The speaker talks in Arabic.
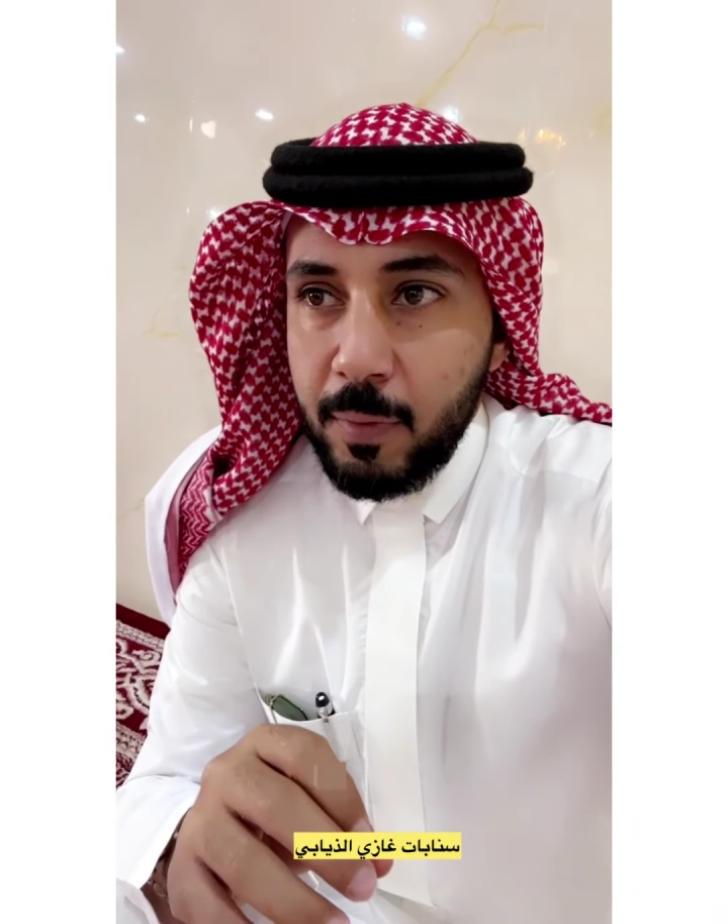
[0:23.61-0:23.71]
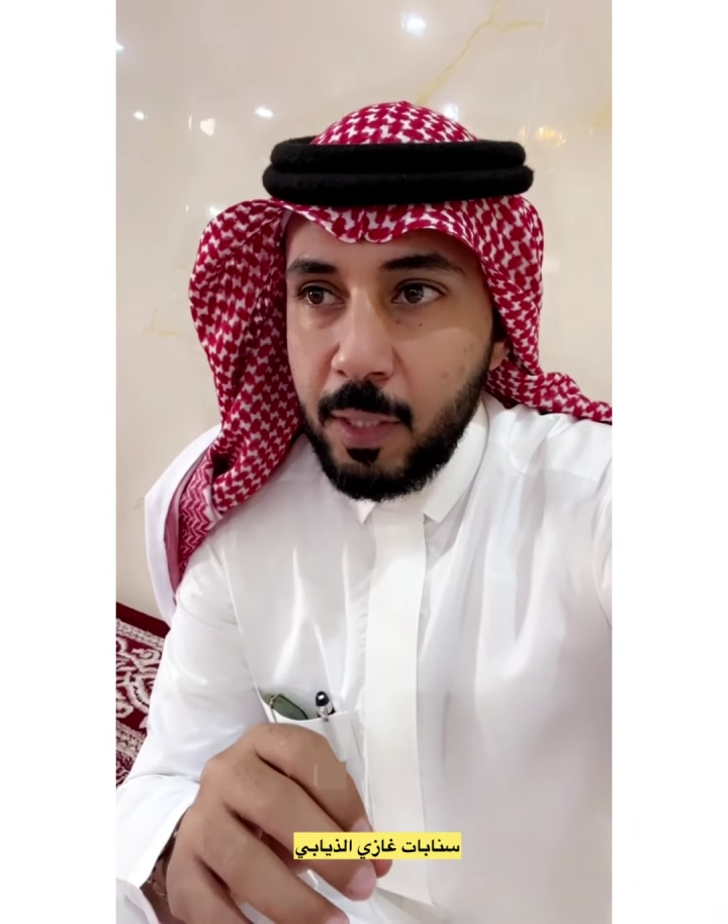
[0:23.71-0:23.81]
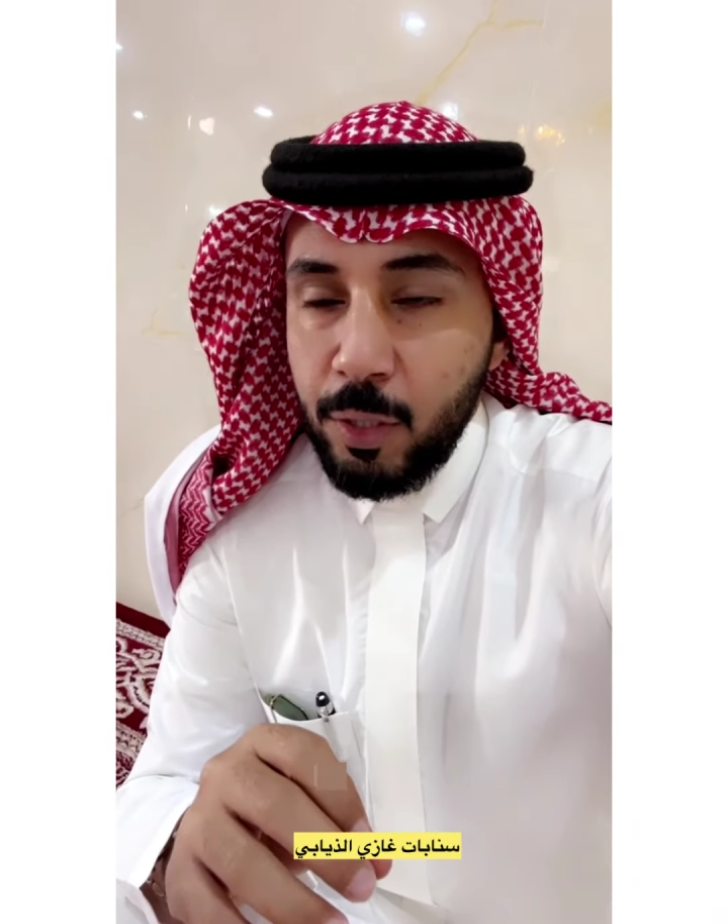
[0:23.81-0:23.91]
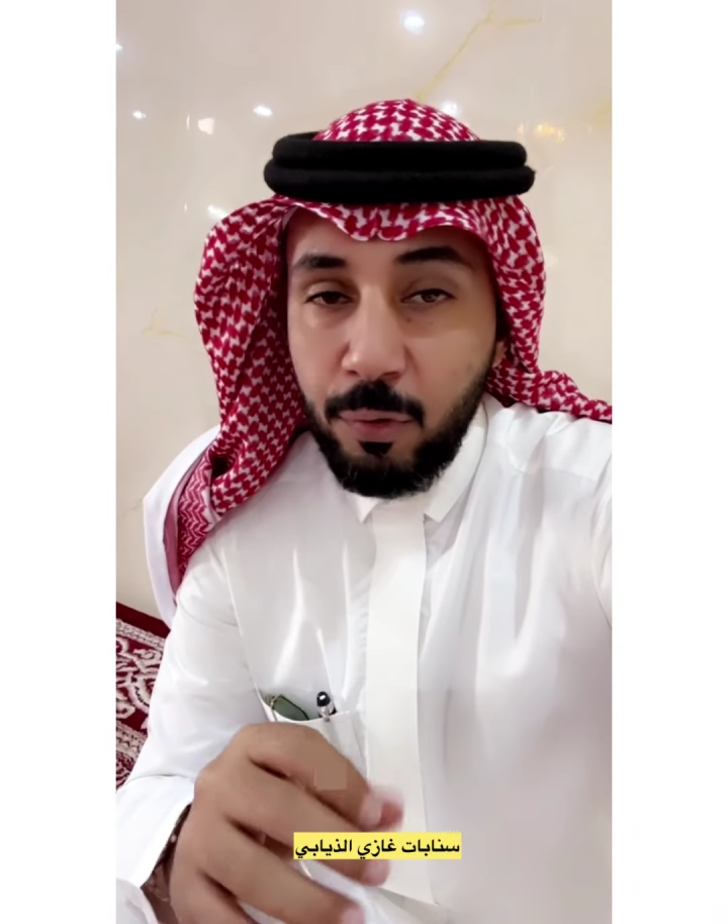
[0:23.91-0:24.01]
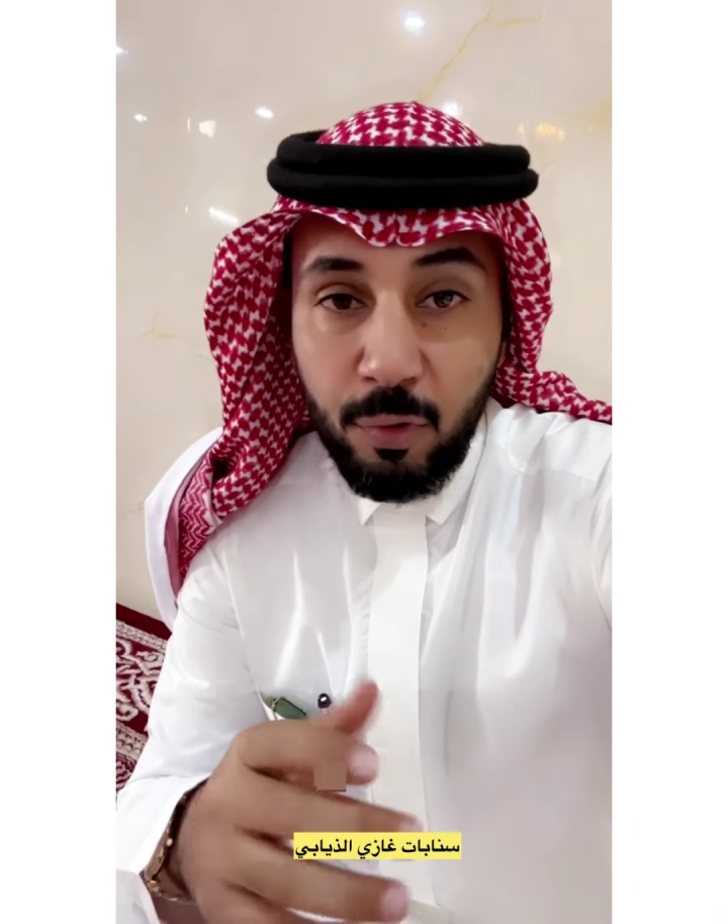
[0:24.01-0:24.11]

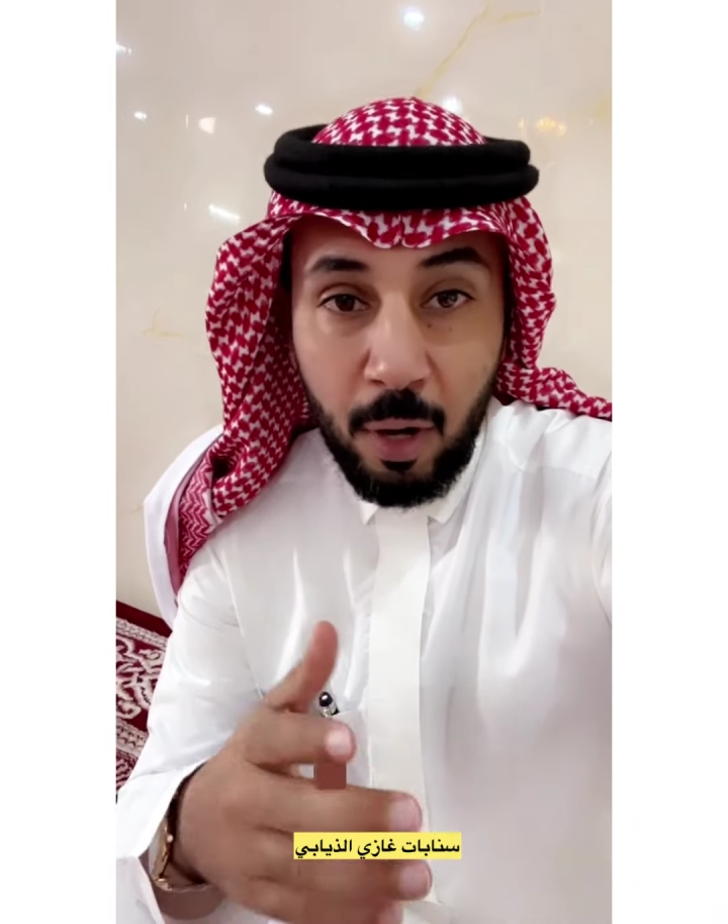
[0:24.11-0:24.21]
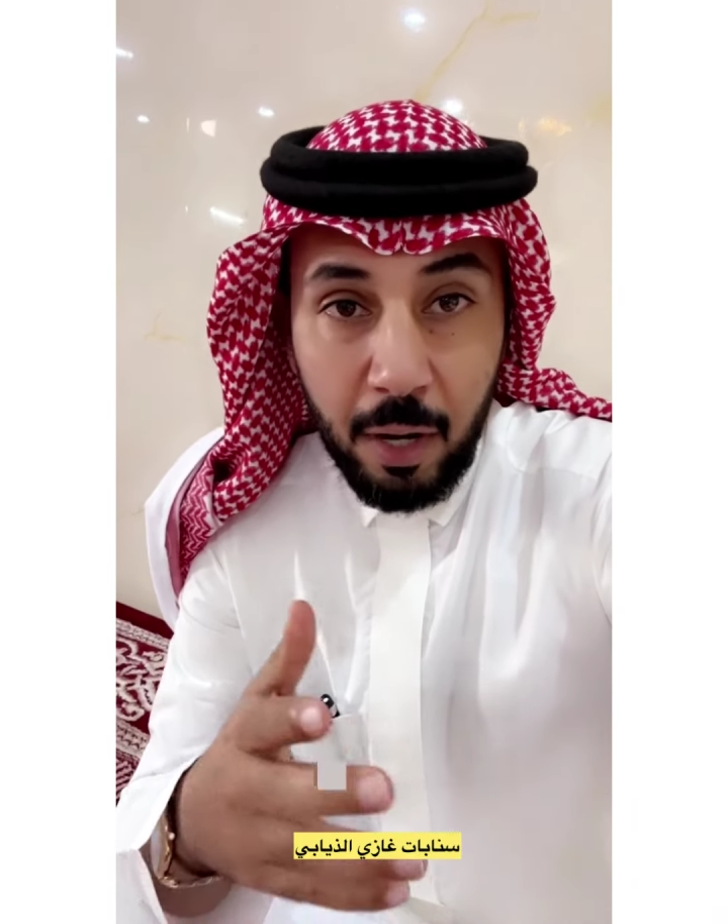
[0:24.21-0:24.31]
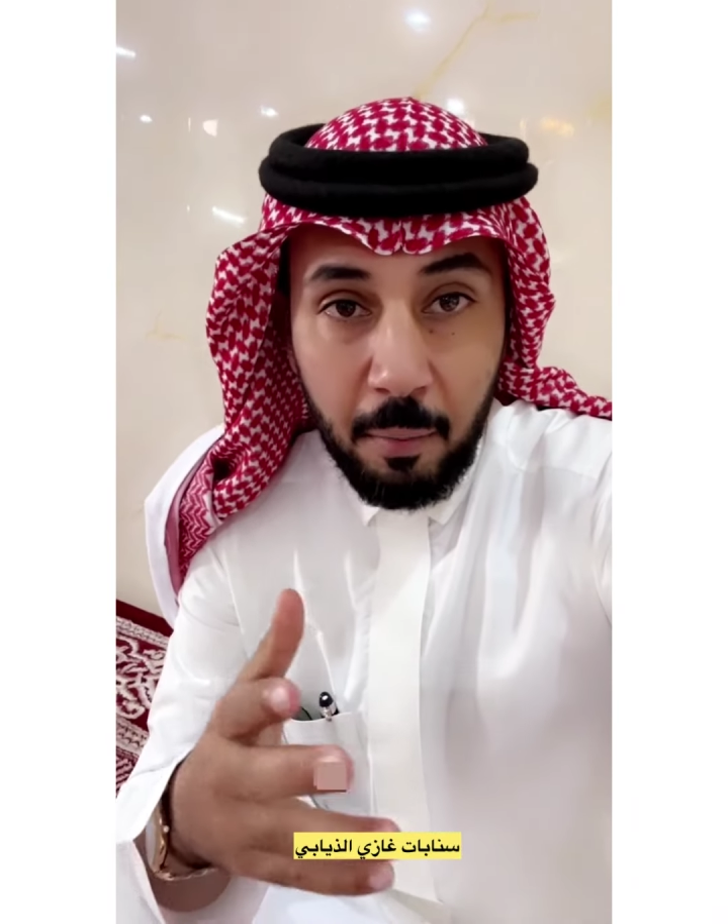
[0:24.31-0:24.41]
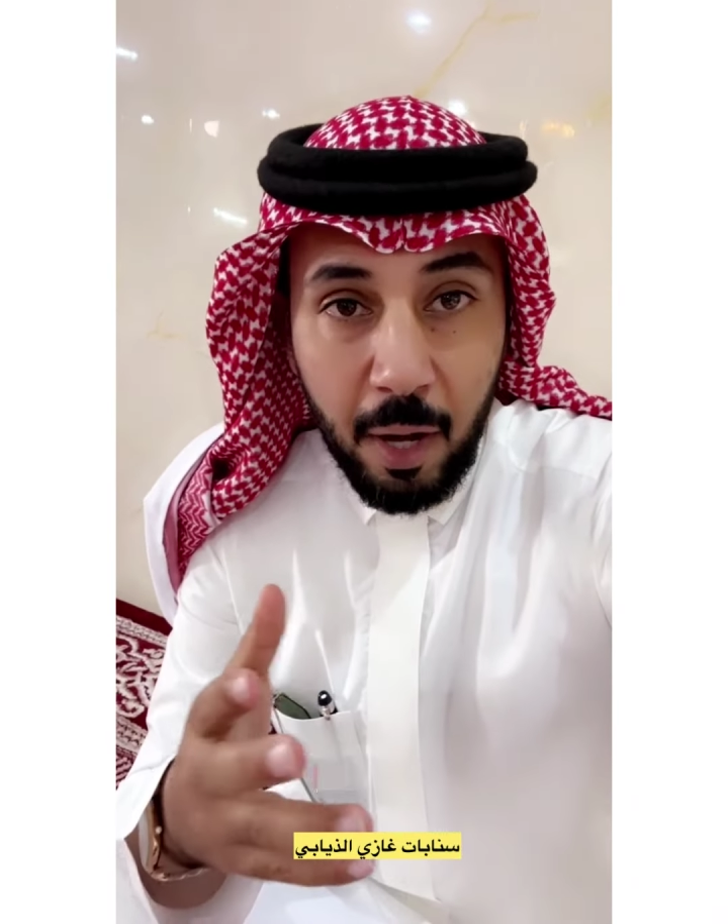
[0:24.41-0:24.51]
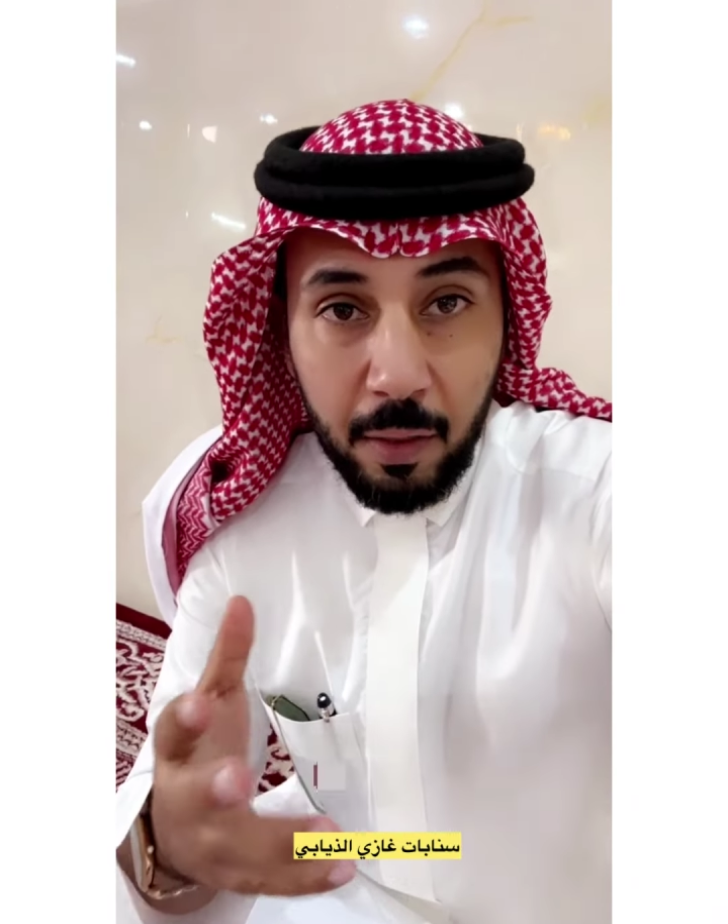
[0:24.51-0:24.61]
شفتوا
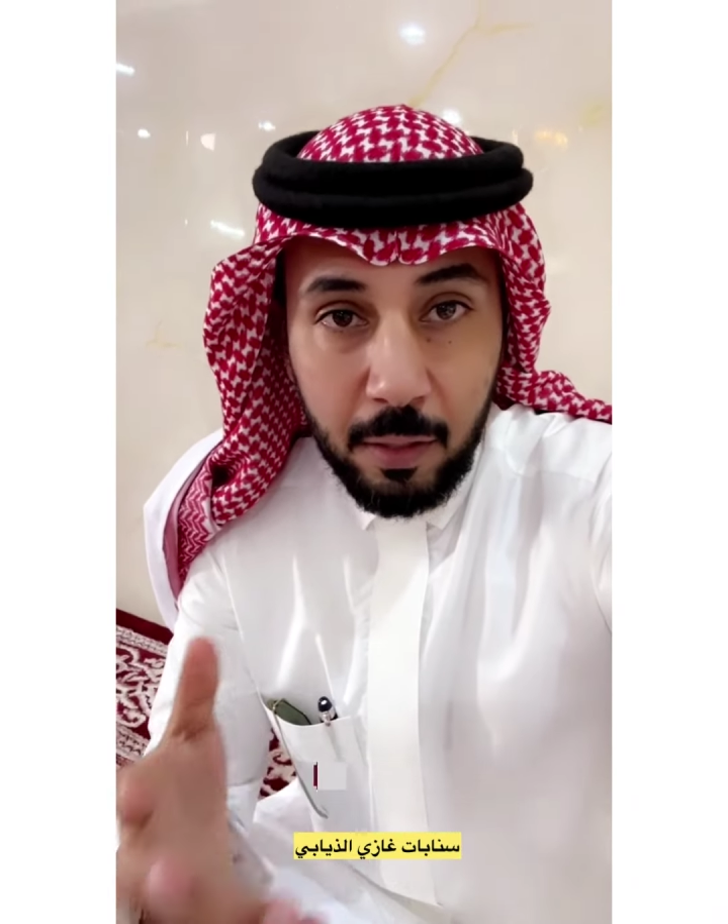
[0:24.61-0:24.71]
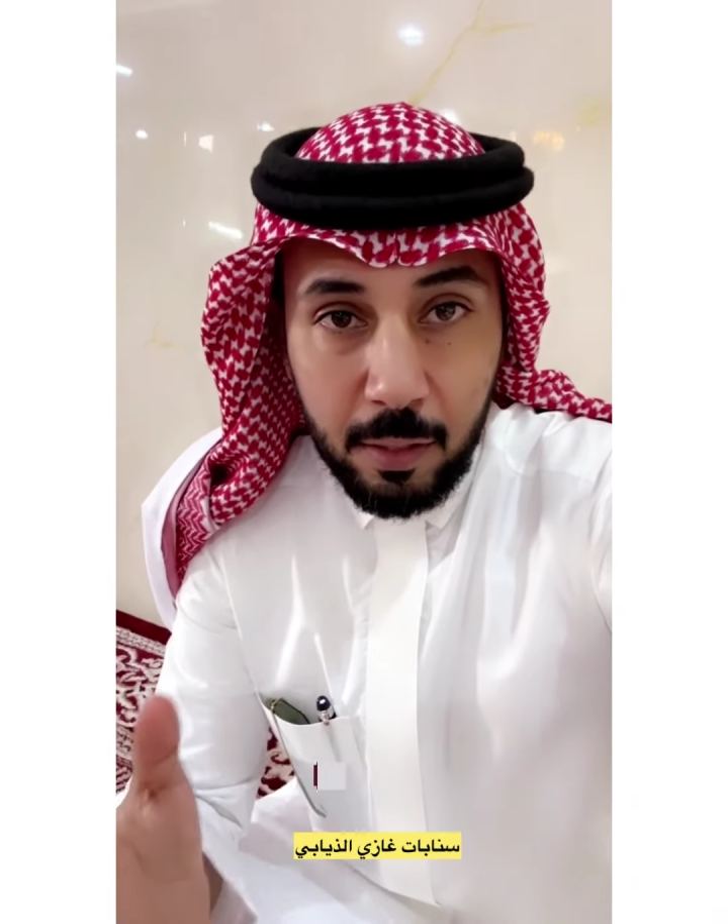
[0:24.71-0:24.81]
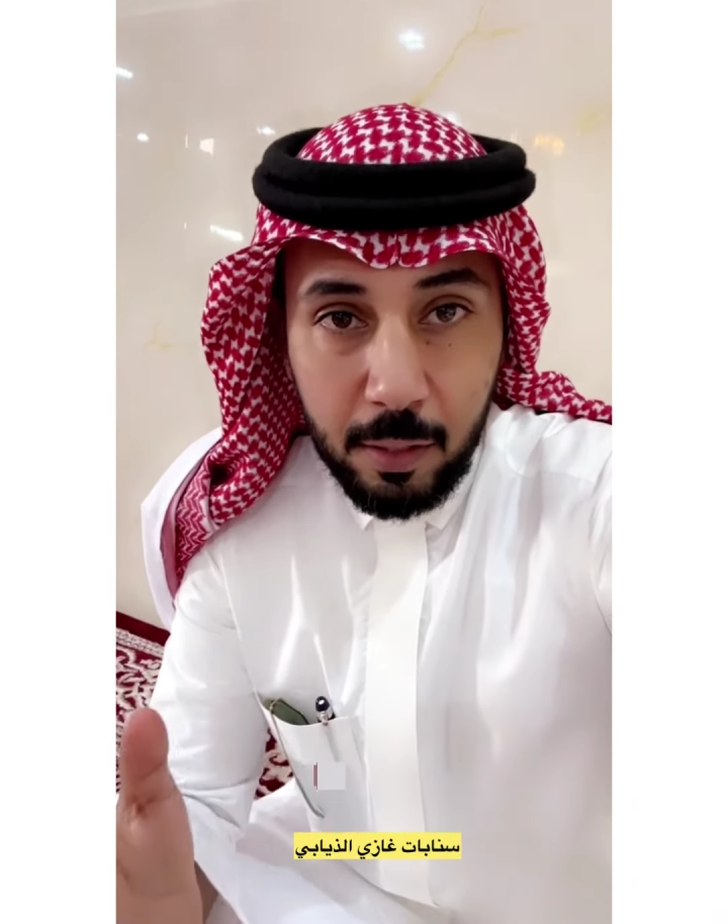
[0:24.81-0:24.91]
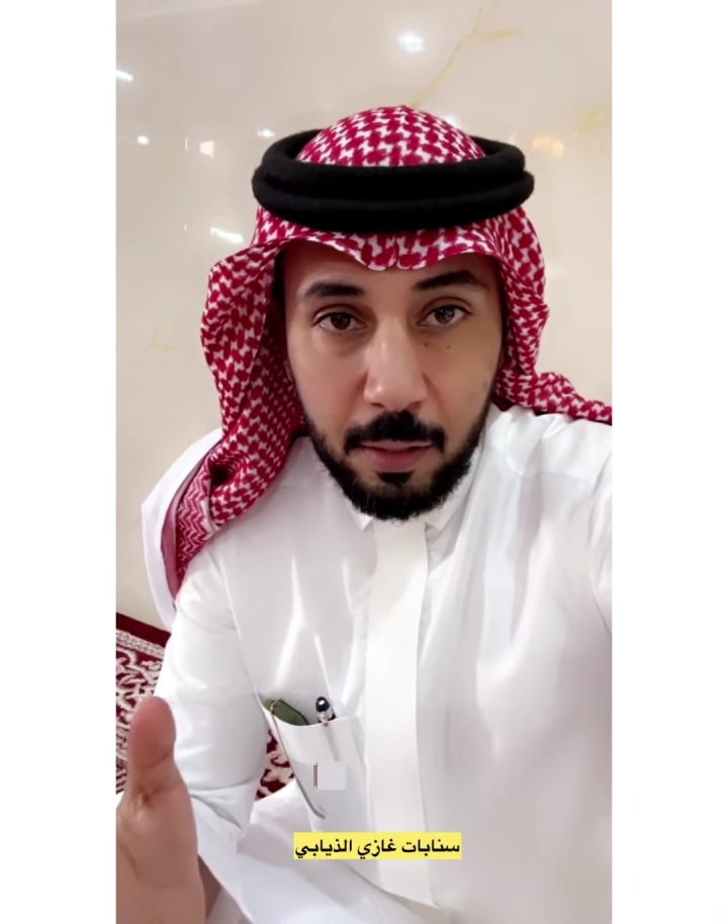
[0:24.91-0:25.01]
هالنماذج